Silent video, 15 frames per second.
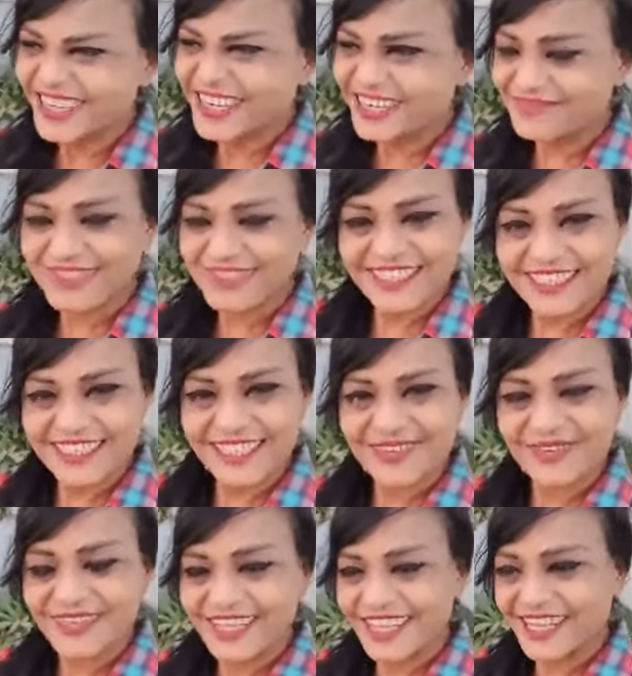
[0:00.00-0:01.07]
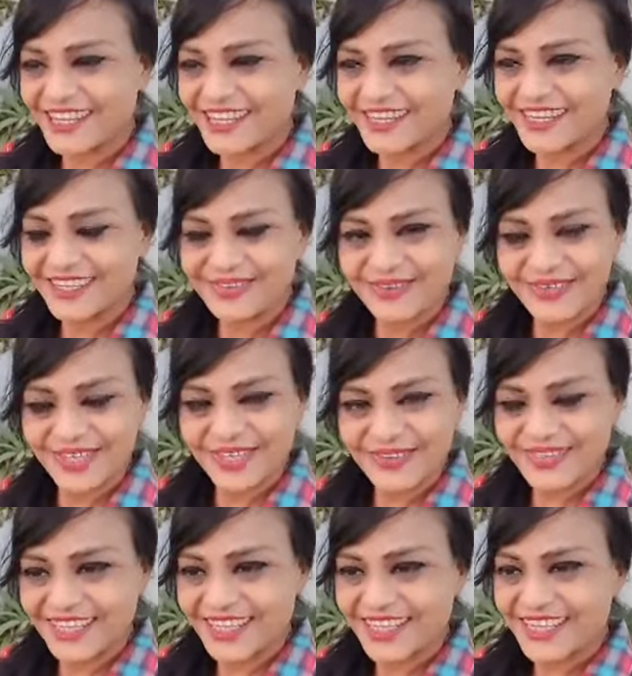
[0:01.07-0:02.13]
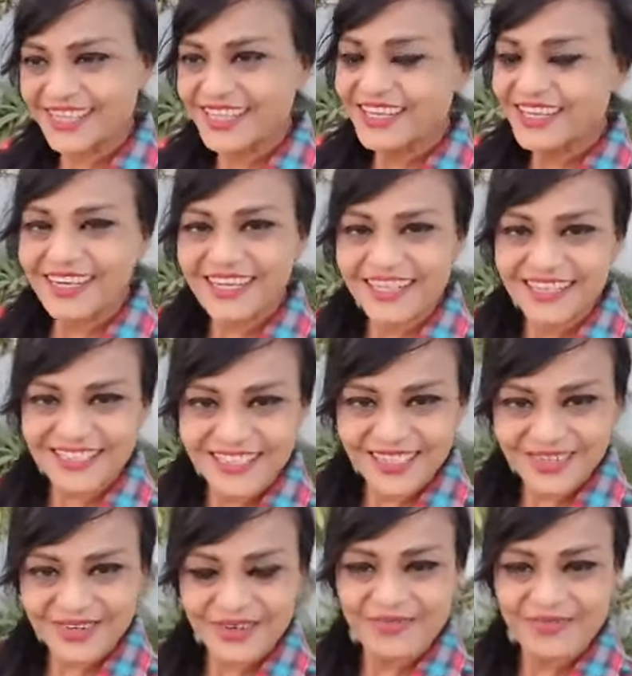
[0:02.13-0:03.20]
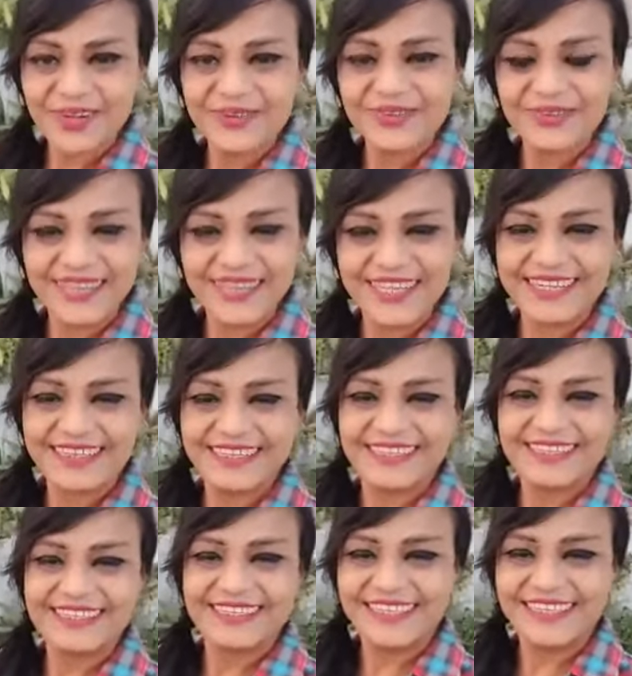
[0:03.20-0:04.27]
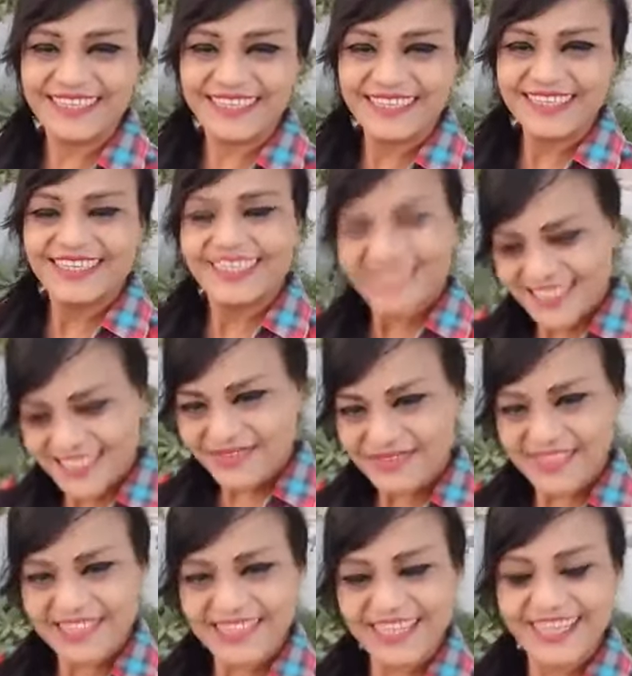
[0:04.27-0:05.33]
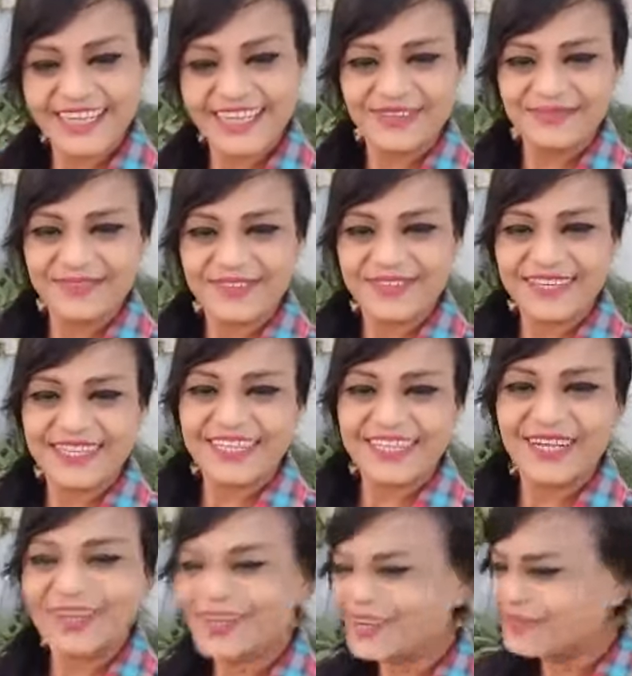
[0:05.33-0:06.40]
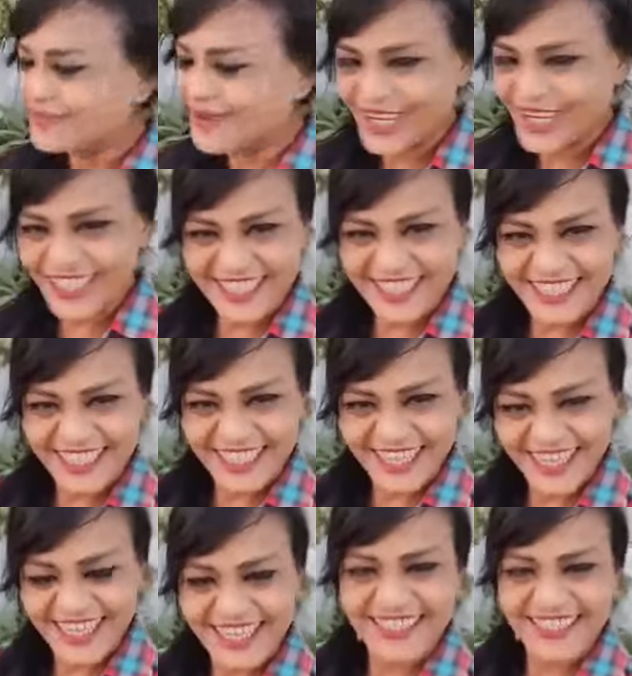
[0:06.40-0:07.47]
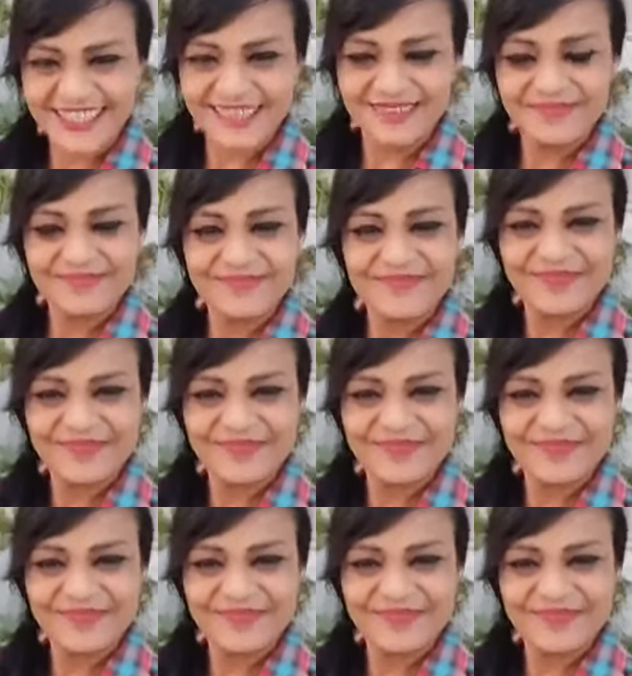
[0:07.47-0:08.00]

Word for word: हम किसी को देखकर ना दुखी होते हैं ना किसी को अपने को दुखी करने देते हैं सिर्फ इतना ही हमको करना है और बहुत आसान है ये सब